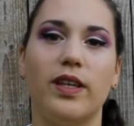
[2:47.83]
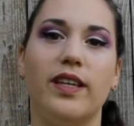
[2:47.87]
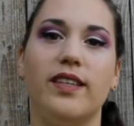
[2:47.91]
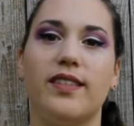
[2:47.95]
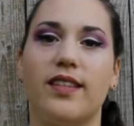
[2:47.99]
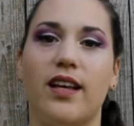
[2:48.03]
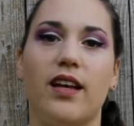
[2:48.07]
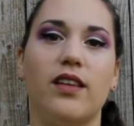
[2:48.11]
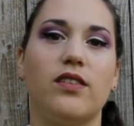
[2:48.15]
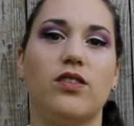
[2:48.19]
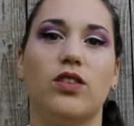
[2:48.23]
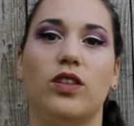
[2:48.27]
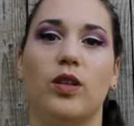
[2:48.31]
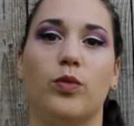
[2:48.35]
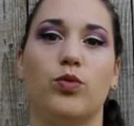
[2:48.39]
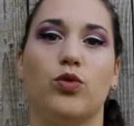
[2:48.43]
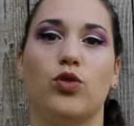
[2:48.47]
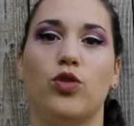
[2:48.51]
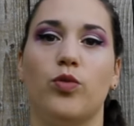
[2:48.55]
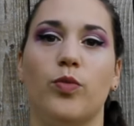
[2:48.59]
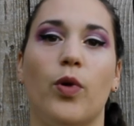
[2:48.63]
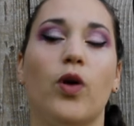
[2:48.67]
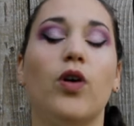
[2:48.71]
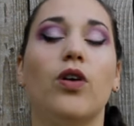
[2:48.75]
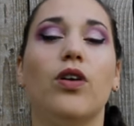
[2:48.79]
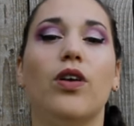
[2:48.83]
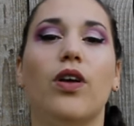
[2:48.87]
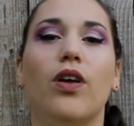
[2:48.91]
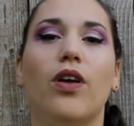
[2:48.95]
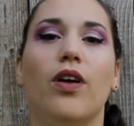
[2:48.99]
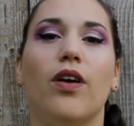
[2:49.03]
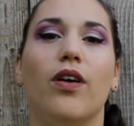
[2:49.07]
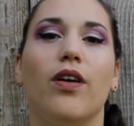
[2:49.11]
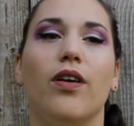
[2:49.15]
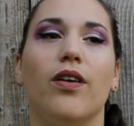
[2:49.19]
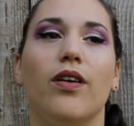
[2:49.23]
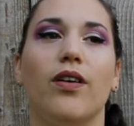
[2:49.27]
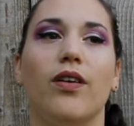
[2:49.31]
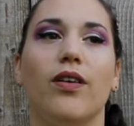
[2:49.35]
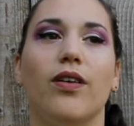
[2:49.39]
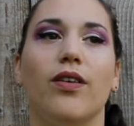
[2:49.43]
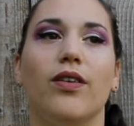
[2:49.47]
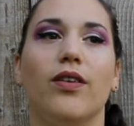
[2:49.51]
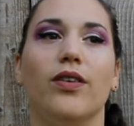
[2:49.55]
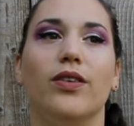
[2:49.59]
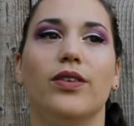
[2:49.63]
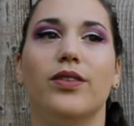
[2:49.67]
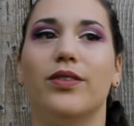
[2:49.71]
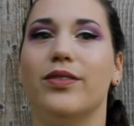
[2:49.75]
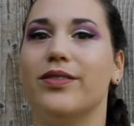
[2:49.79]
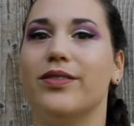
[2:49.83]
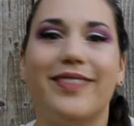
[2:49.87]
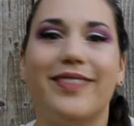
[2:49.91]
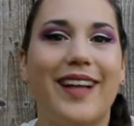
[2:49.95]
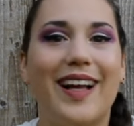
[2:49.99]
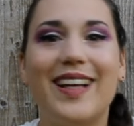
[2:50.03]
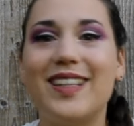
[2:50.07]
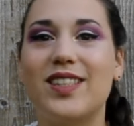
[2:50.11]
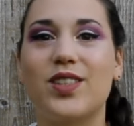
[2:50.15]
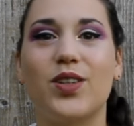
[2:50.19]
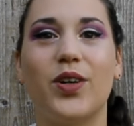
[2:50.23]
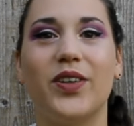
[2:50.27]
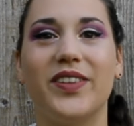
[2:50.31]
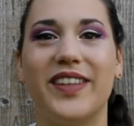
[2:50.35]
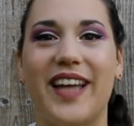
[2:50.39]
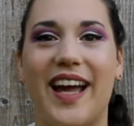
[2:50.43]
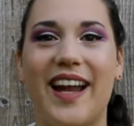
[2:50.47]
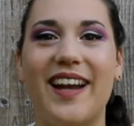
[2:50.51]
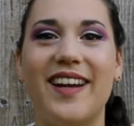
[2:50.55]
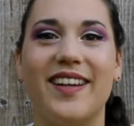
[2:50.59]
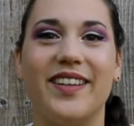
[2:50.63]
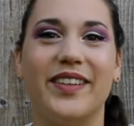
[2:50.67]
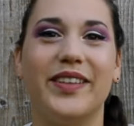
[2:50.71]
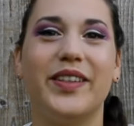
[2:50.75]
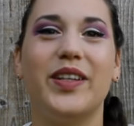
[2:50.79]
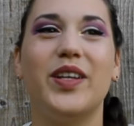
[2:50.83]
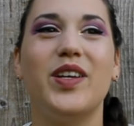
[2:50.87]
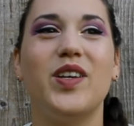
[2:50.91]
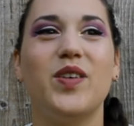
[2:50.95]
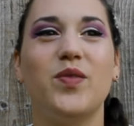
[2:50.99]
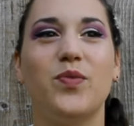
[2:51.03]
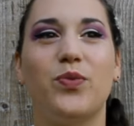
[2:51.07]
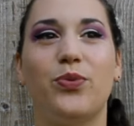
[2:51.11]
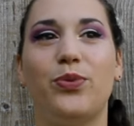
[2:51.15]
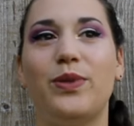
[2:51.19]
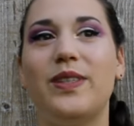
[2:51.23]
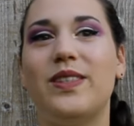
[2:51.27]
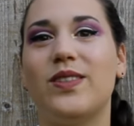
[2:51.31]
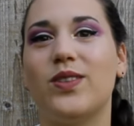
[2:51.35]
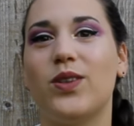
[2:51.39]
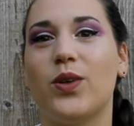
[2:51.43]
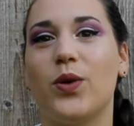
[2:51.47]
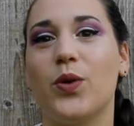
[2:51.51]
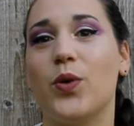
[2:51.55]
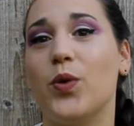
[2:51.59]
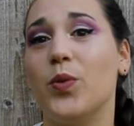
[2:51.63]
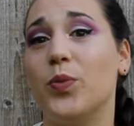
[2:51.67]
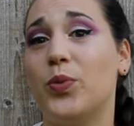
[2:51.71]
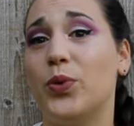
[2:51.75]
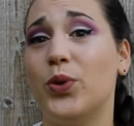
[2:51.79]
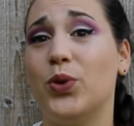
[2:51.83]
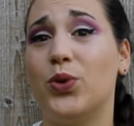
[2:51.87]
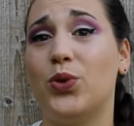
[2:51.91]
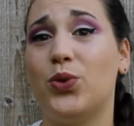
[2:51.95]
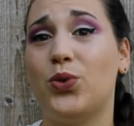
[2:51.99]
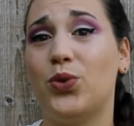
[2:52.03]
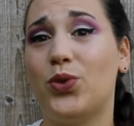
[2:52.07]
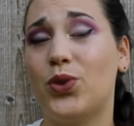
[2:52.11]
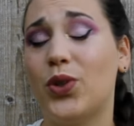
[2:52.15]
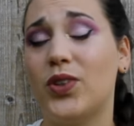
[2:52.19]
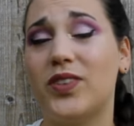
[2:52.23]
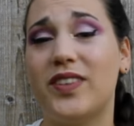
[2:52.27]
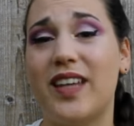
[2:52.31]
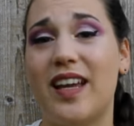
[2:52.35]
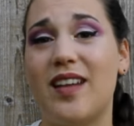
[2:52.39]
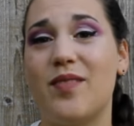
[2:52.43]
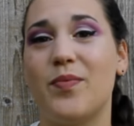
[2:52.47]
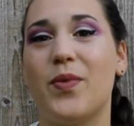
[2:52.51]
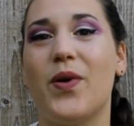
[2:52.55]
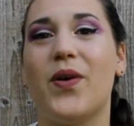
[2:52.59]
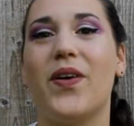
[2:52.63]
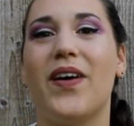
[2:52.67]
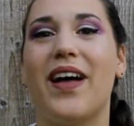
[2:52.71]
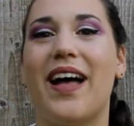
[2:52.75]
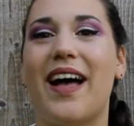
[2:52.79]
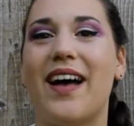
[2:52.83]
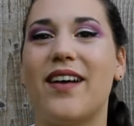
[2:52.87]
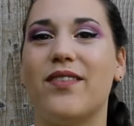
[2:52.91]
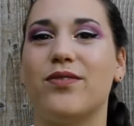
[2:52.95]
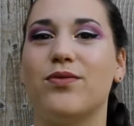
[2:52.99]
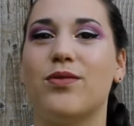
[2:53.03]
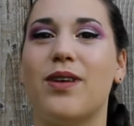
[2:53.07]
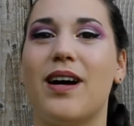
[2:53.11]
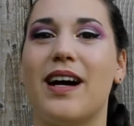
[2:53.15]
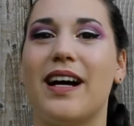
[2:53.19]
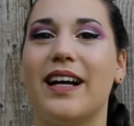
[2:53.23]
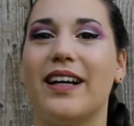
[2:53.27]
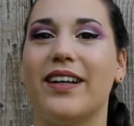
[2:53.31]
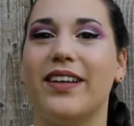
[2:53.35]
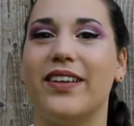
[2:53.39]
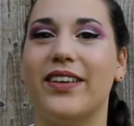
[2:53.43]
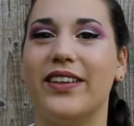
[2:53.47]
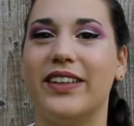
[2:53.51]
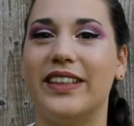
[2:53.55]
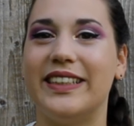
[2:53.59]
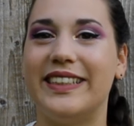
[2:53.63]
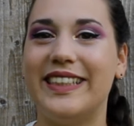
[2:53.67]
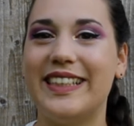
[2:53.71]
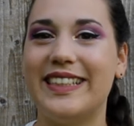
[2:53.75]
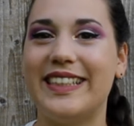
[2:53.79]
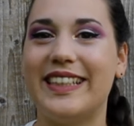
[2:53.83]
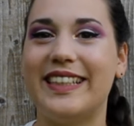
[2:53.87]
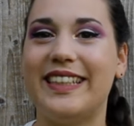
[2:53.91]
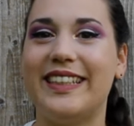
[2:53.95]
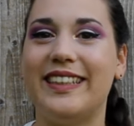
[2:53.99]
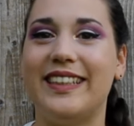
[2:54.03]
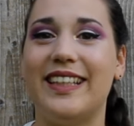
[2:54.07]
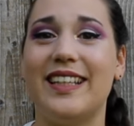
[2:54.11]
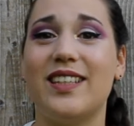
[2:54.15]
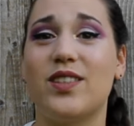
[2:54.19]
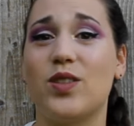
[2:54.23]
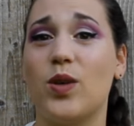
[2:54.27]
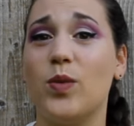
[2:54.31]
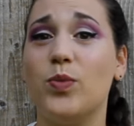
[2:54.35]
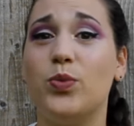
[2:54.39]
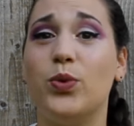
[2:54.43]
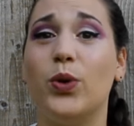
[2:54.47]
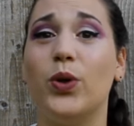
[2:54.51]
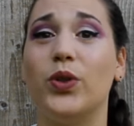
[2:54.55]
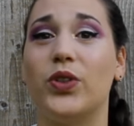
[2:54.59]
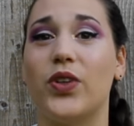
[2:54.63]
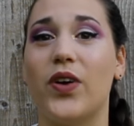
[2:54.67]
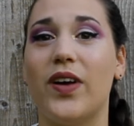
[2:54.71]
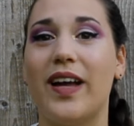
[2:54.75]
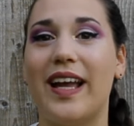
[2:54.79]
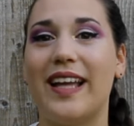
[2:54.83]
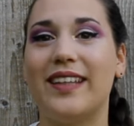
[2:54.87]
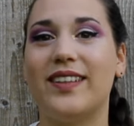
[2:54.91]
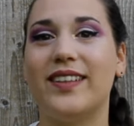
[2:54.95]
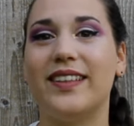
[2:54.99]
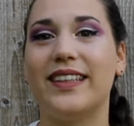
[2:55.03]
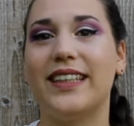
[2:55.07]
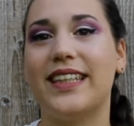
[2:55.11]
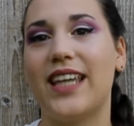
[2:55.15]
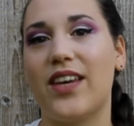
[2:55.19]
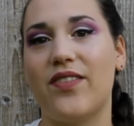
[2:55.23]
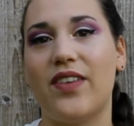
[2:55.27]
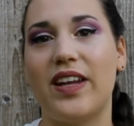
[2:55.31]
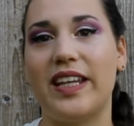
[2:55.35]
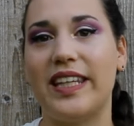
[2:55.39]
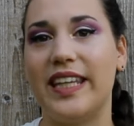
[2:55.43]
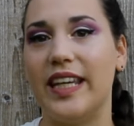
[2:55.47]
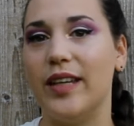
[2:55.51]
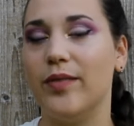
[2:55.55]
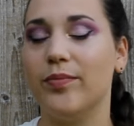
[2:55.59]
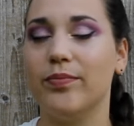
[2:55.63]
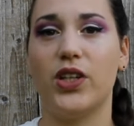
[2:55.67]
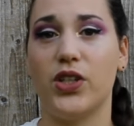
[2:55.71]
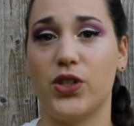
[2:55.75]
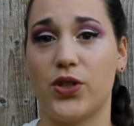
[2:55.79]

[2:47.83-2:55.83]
Et ça c'est absolument euh, un scandale puisque on peut totalement avoir euh, des équidés sans pour autant être cavalier.